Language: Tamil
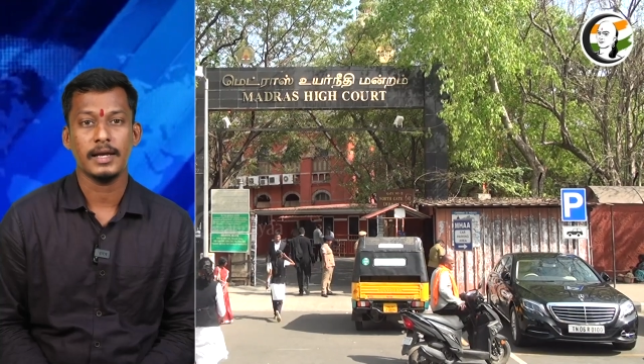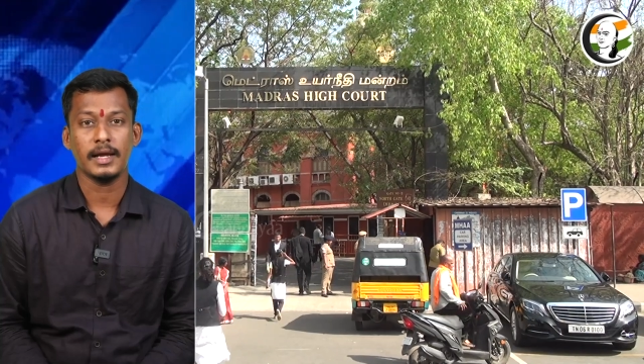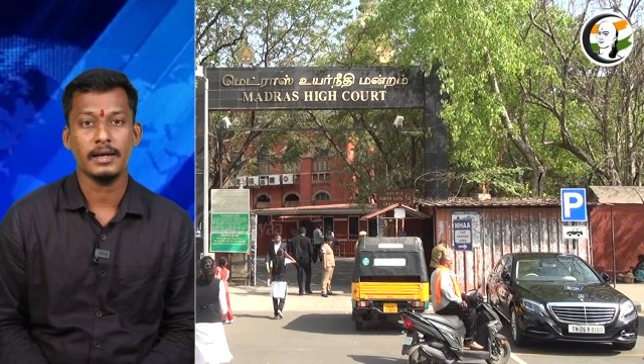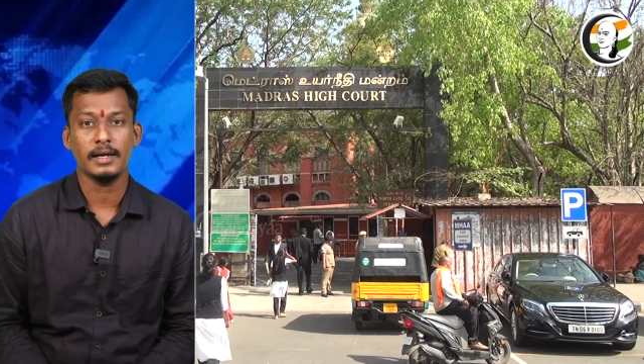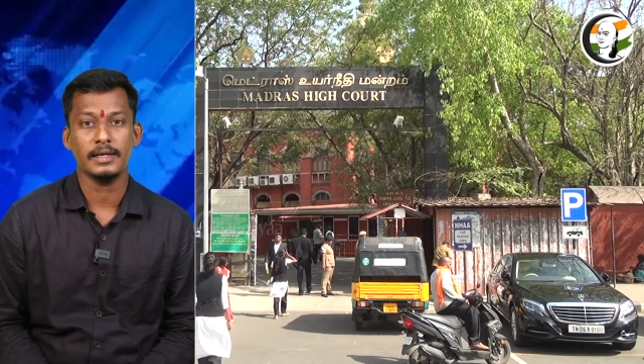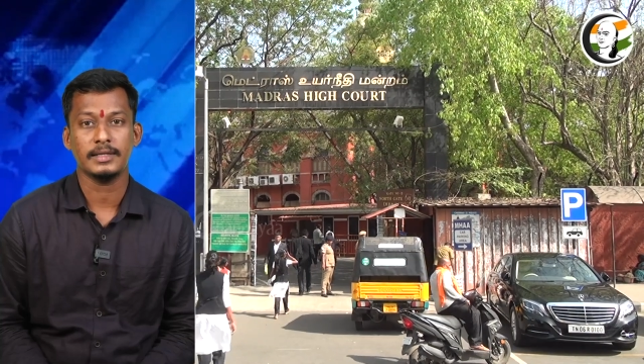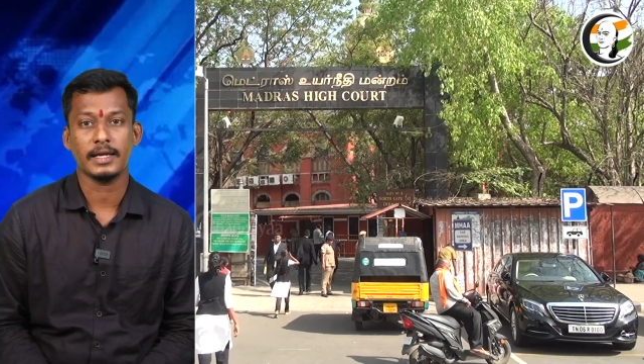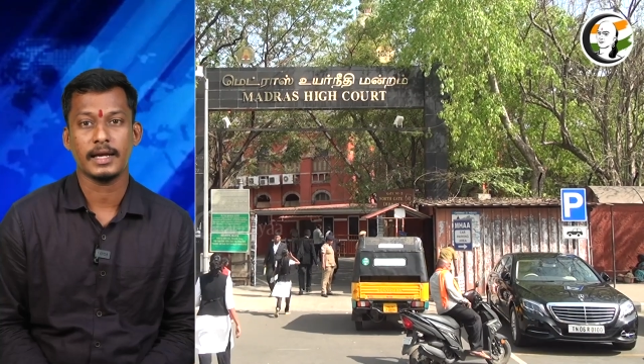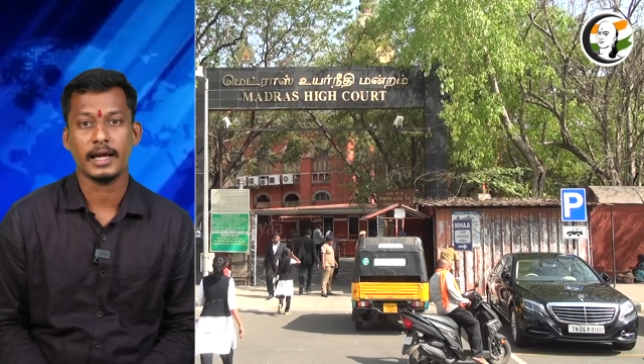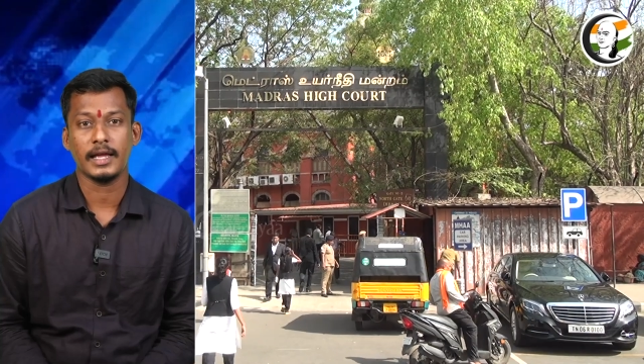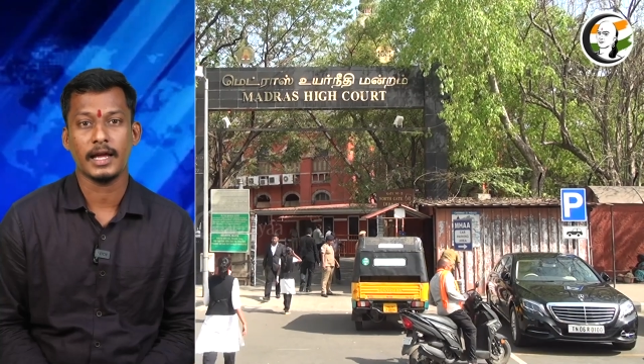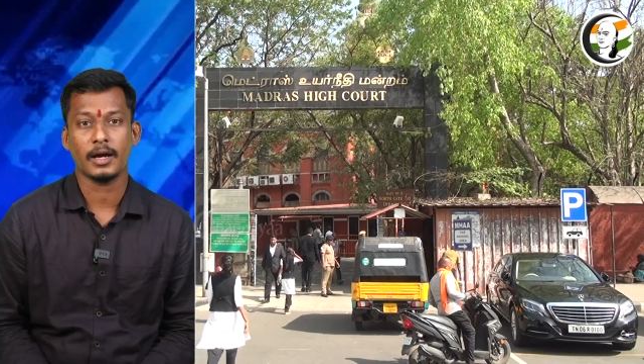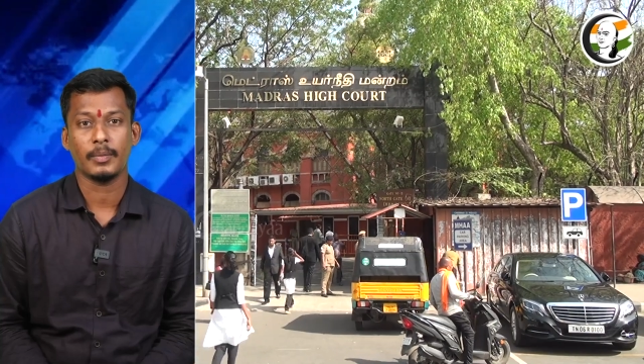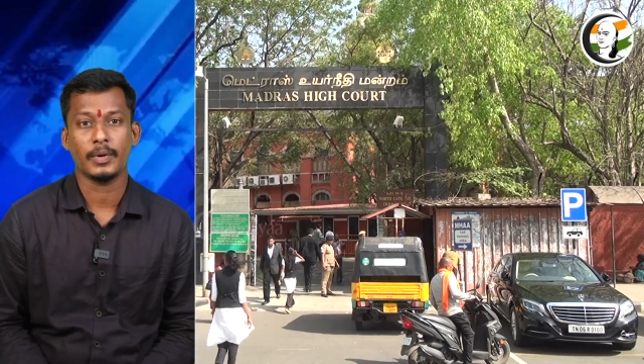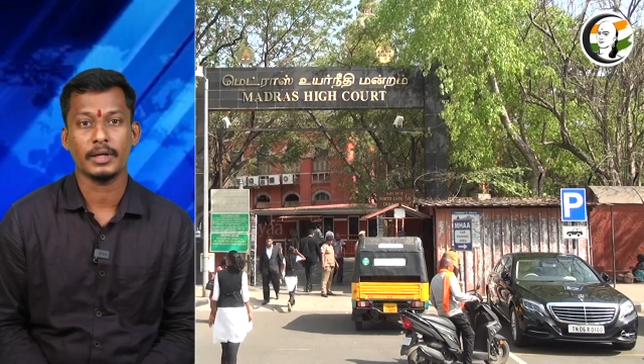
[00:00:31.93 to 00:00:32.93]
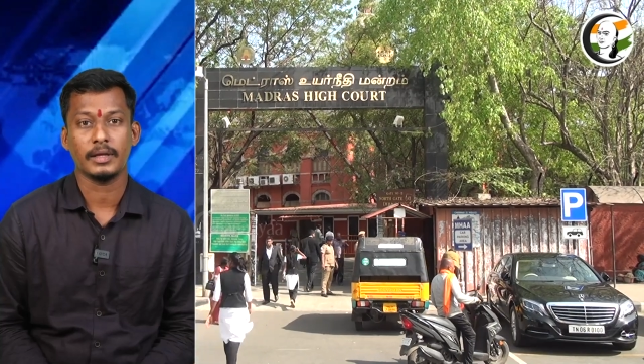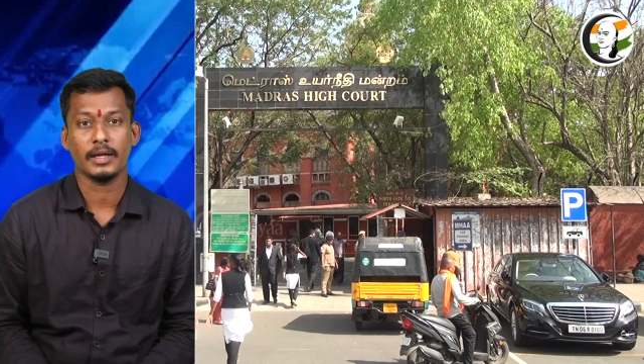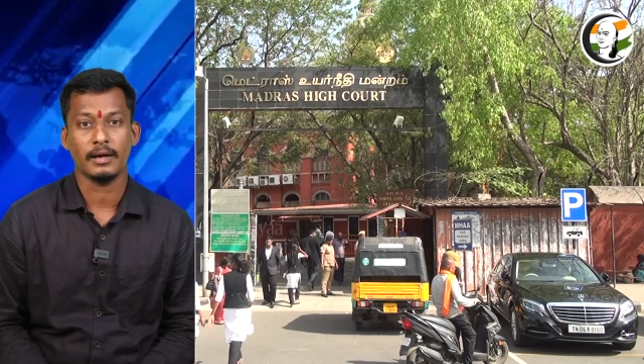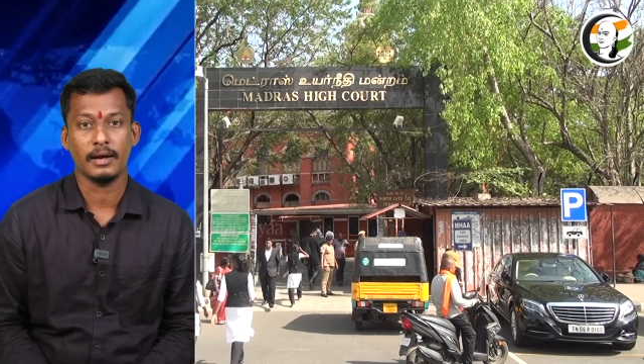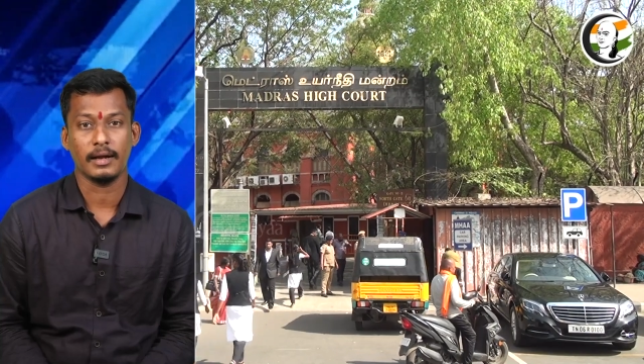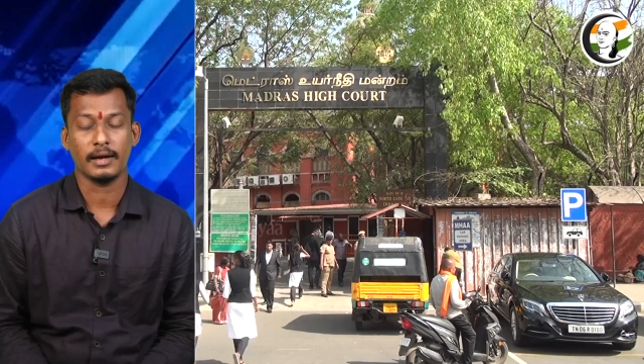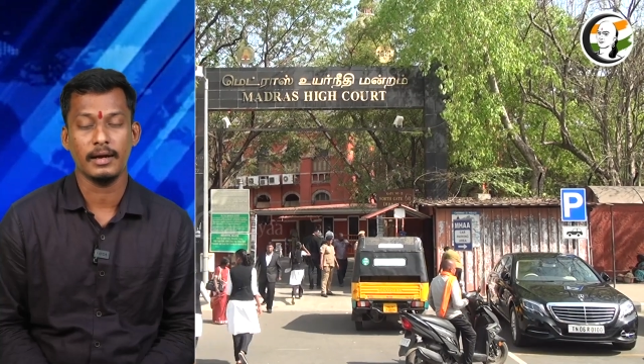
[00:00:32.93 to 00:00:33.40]
என்எல்சி கையகப்படுத்திய
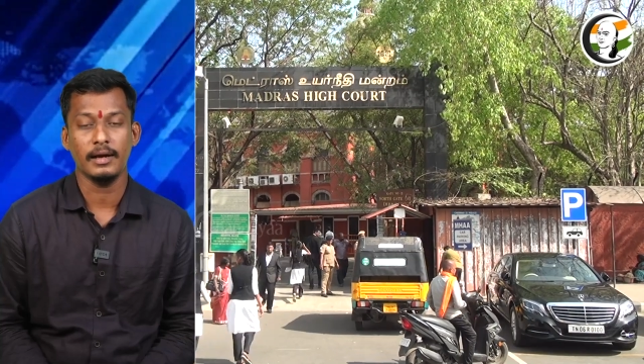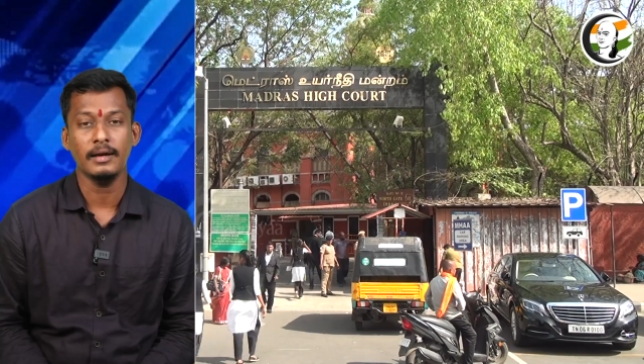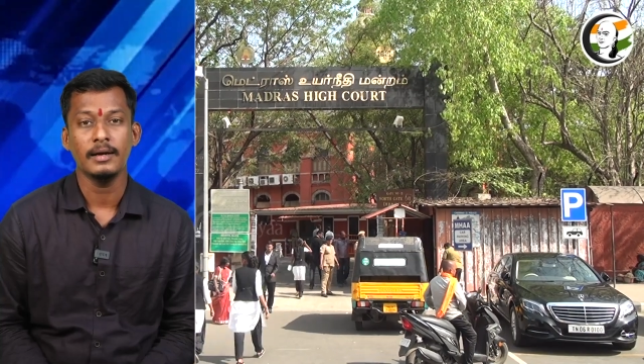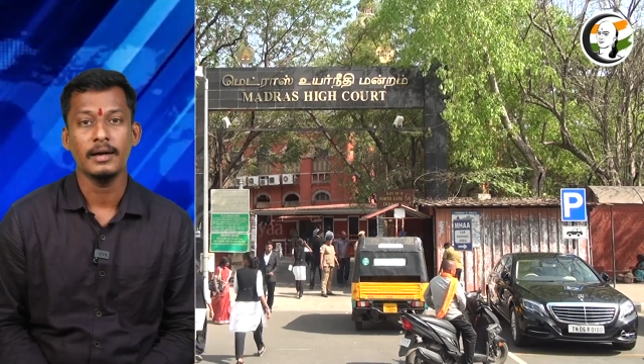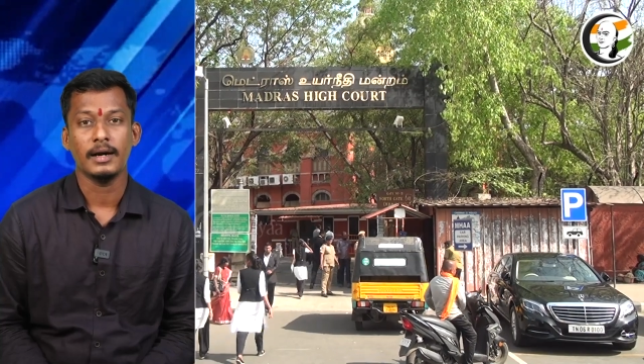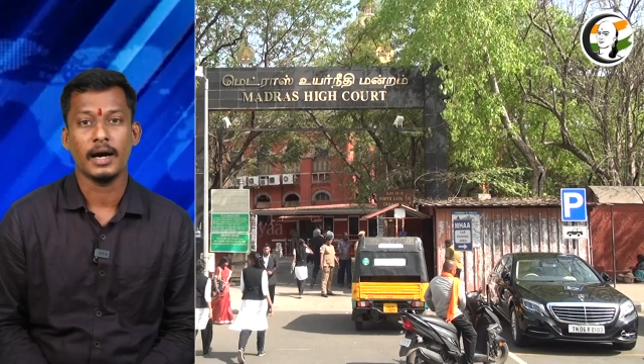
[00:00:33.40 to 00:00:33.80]
நிலங்களில்